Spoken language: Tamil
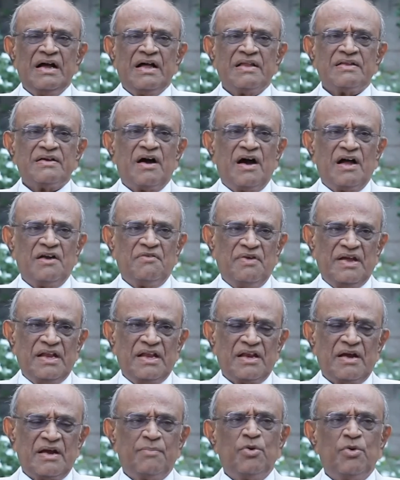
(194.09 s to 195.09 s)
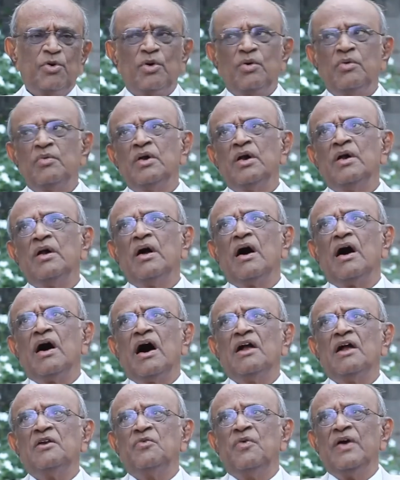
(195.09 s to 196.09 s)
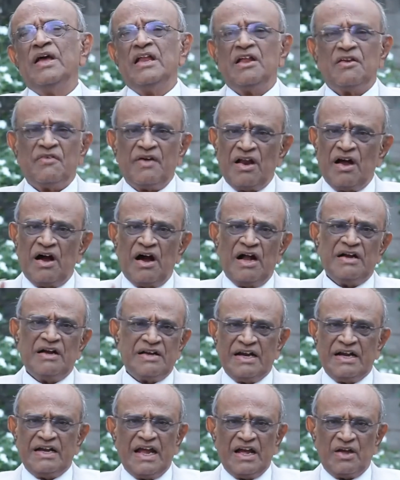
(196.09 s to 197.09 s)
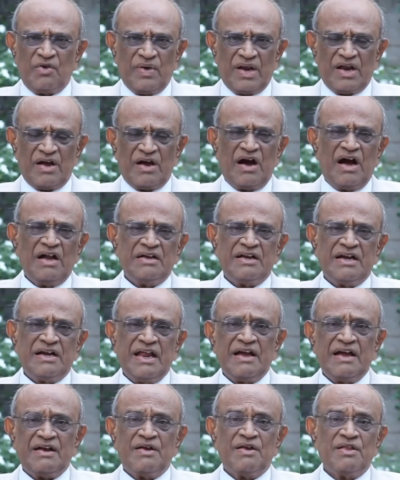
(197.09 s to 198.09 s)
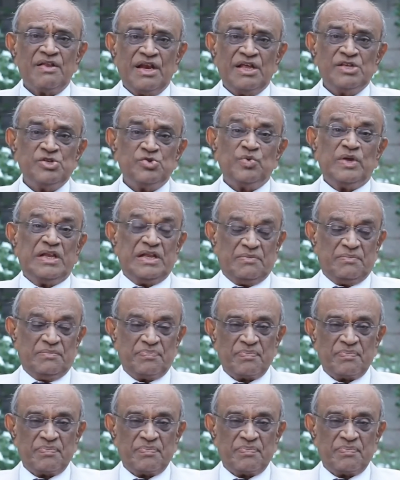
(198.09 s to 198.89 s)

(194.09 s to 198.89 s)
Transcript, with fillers: அதுக்கு ஹார்ட் ஃபெயிலியர் அப்போது ஹார்ட் ஃபெயிலியர் வேறு ஹார்ட் அட்டாக் வேறு ஹார்ட் அட்டாக்ங்கிறது நெஞ்சுவலி